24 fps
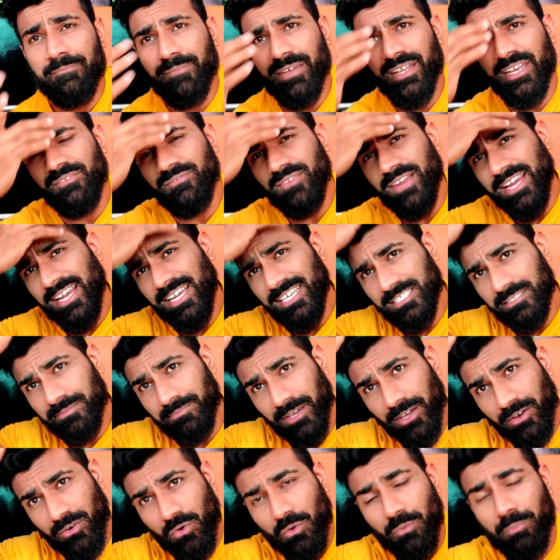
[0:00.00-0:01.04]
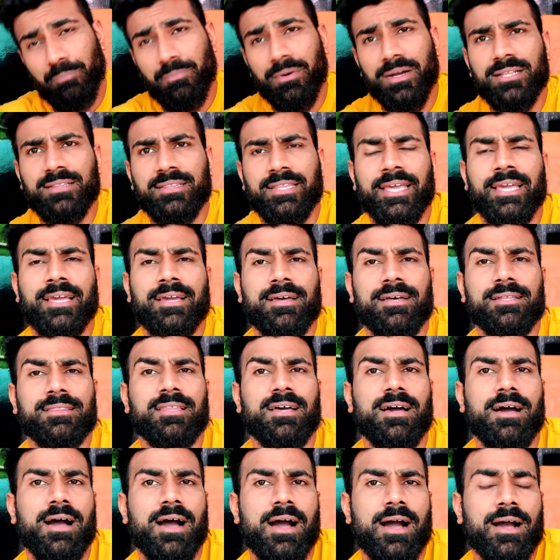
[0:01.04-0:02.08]
मेरी वेंट्स में ऊपर
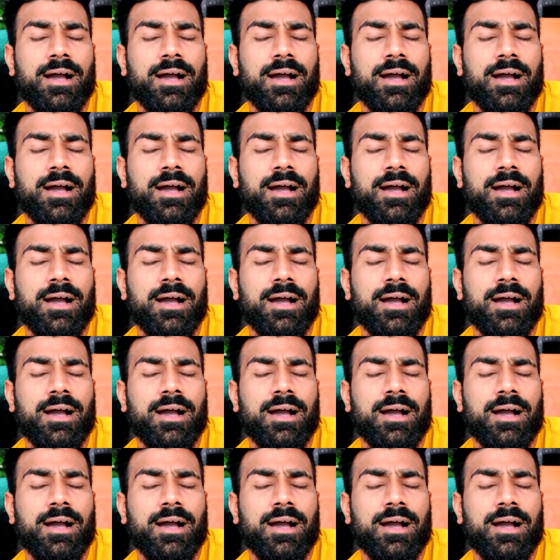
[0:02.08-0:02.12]
दिक्कत